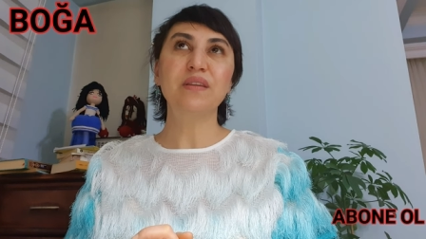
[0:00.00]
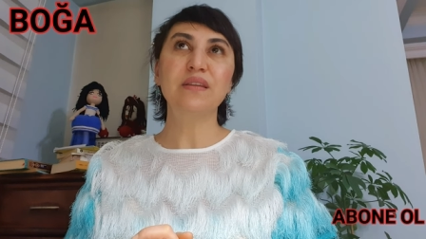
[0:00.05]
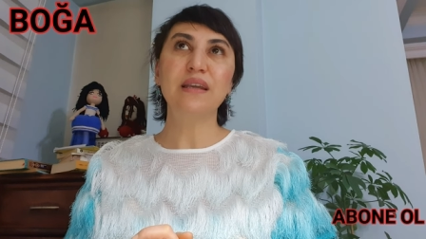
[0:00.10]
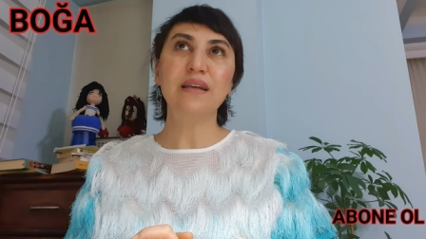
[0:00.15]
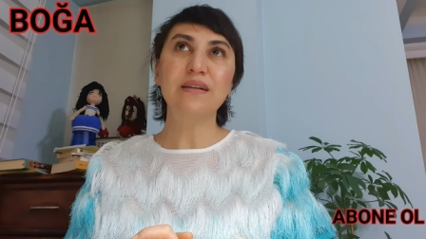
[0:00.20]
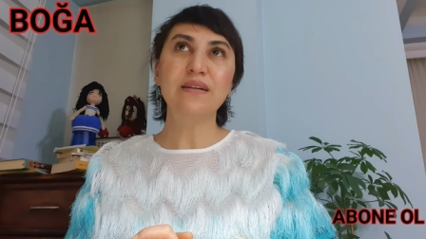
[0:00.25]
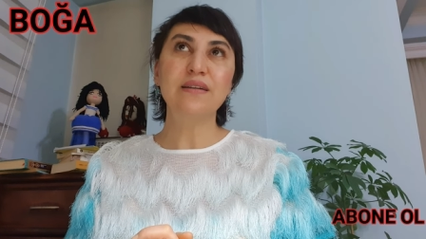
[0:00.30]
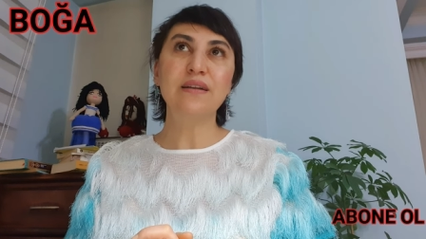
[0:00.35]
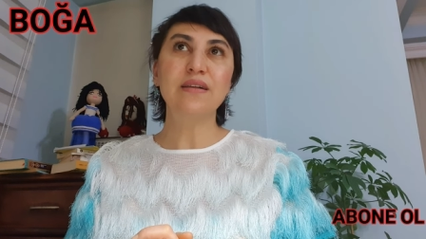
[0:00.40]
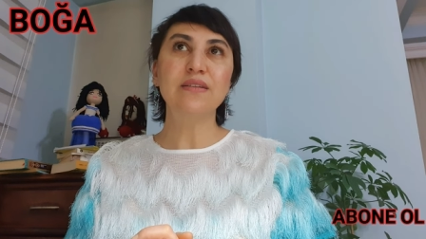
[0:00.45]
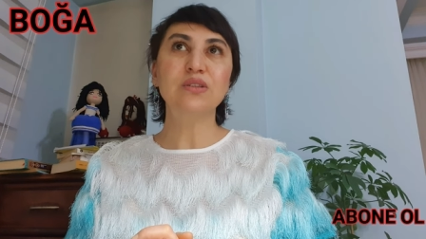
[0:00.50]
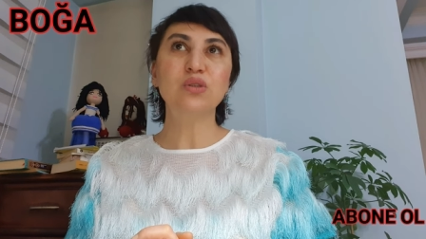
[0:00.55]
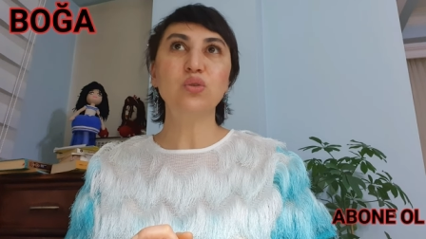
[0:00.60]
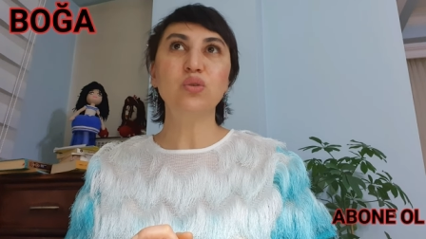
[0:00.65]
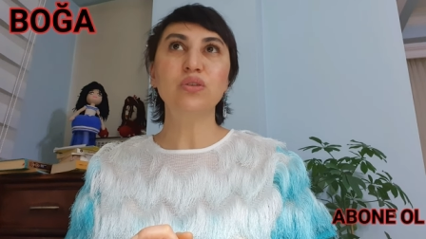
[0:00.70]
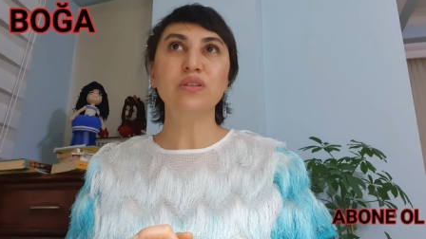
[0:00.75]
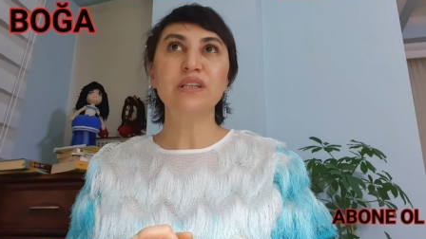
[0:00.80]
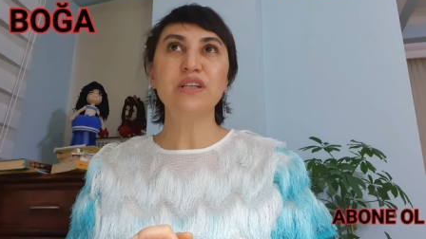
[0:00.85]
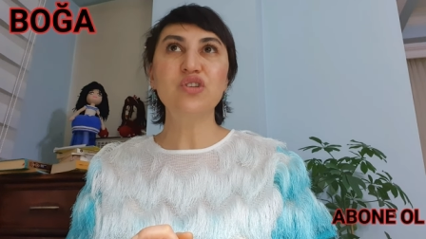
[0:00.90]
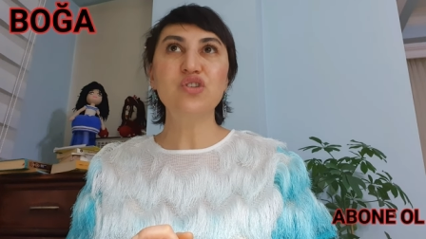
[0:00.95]

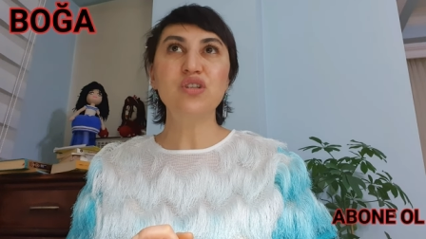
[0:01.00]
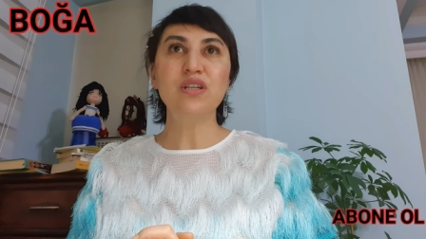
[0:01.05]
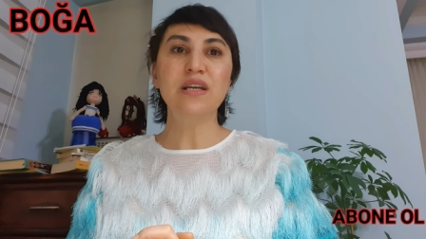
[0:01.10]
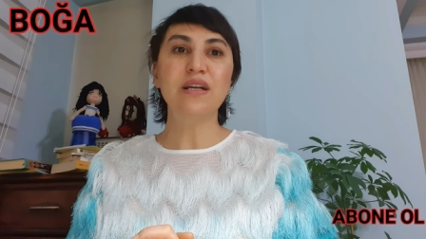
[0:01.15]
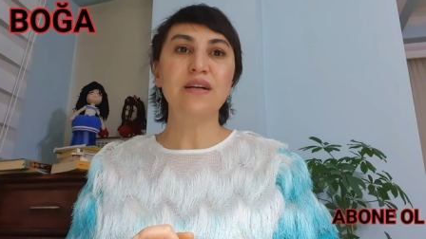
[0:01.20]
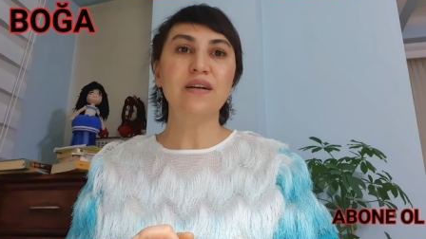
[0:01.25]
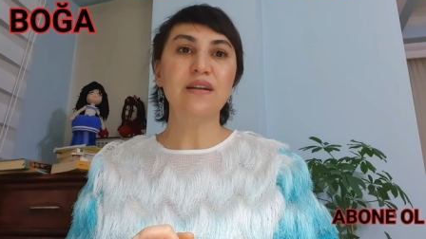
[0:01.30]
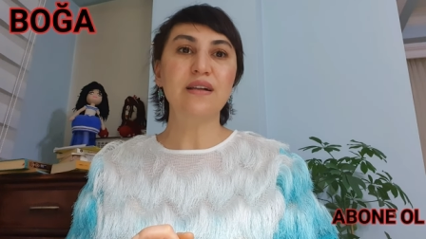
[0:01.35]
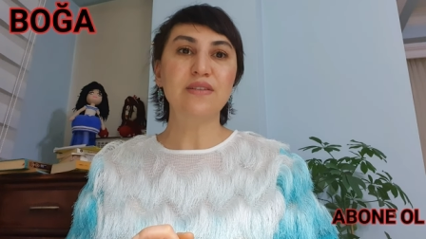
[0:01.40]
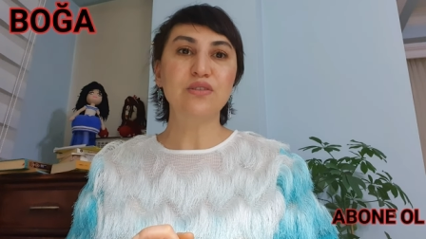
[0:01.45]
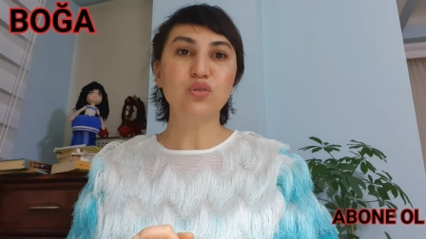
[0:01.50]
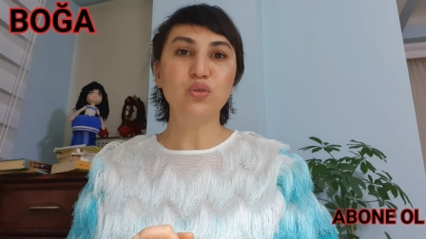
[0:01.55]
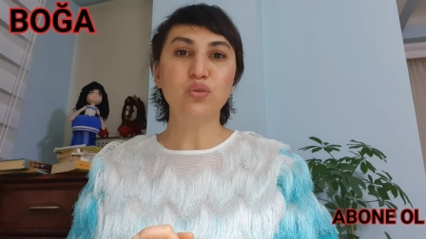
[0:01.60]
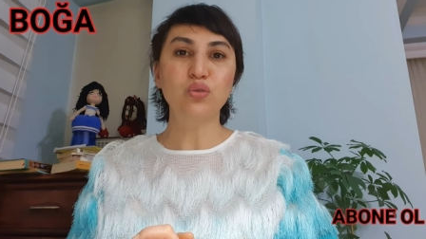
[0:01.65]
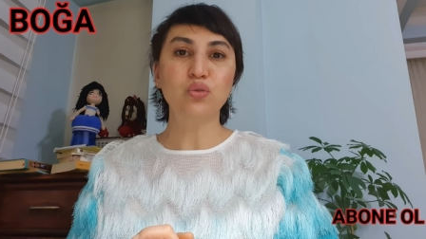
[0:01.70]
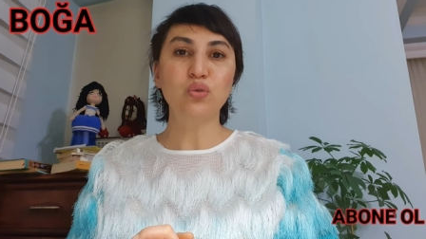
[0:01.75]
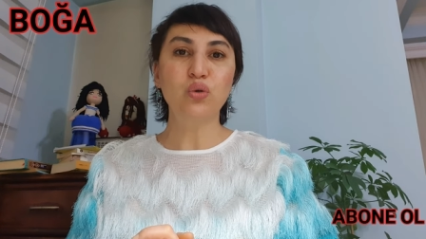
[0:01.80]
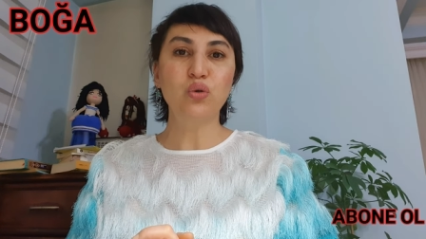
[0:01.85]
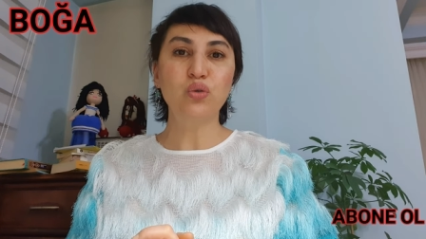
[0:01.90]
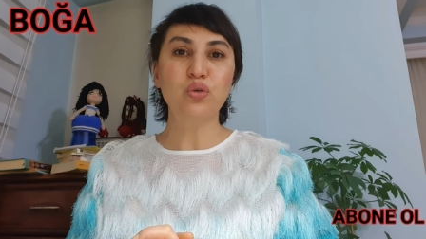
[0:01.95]
dekorasyon, iç
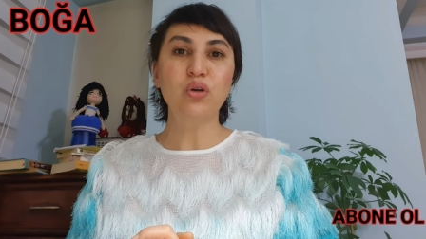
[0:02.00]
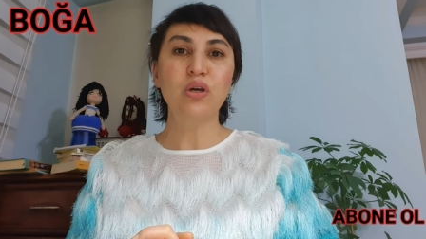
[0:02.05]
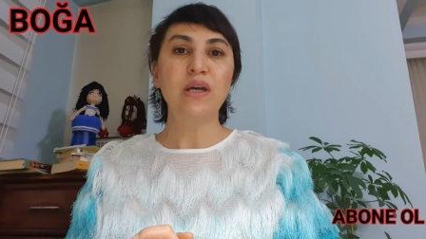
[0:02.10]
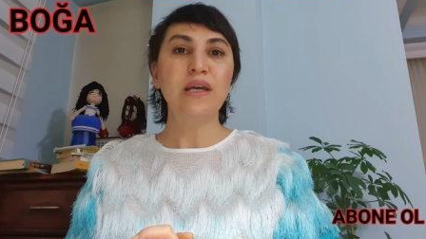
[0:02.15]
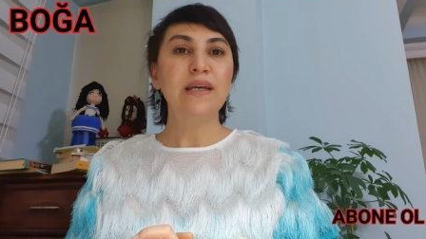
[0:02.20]
dekorasyon doğru